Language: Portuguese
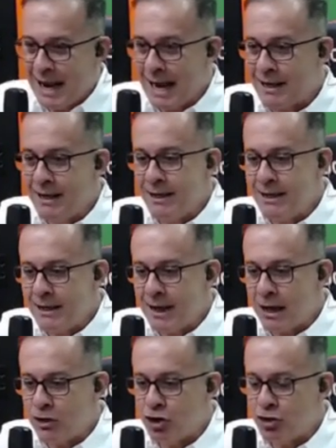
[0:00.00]
é que
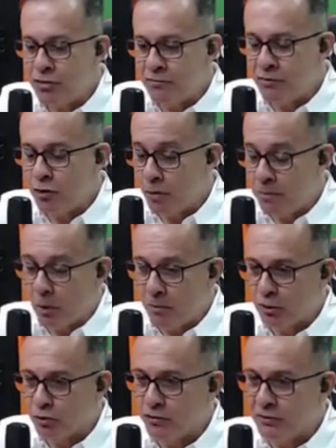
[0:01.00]
a gente viu, eu pelo
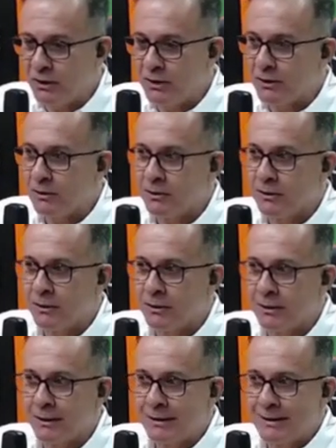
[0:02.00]
menos vi
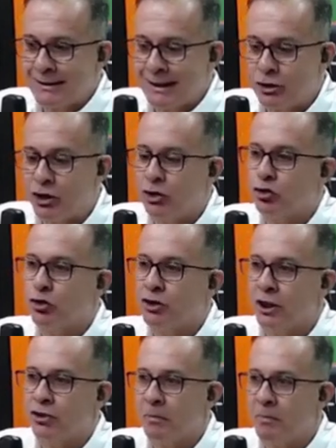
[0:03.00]
uh, nas redes
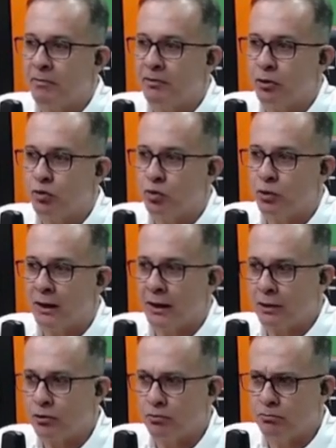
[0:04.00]
sociais da prefeitura há,